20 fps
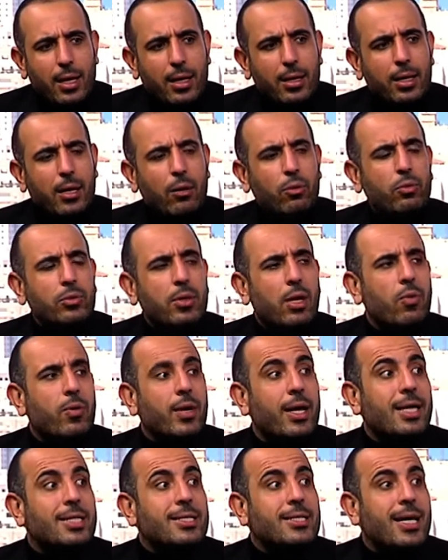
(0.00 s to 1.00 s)
له دور
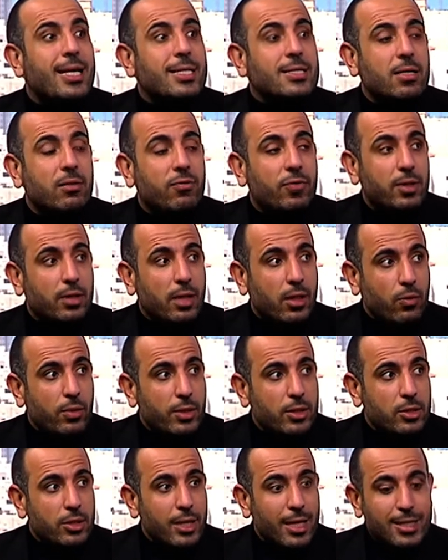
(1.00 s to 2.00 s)
أساسي في
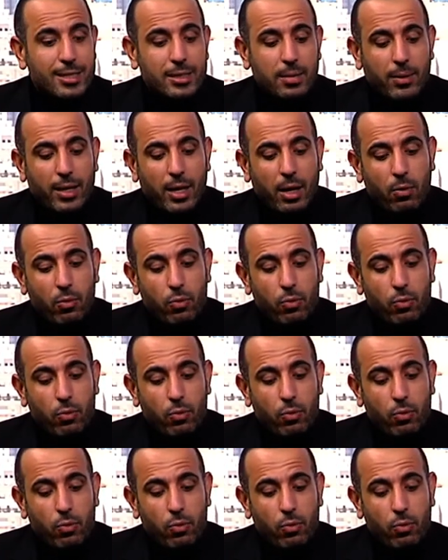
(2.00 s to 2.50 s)
تقوية جهاز المناعة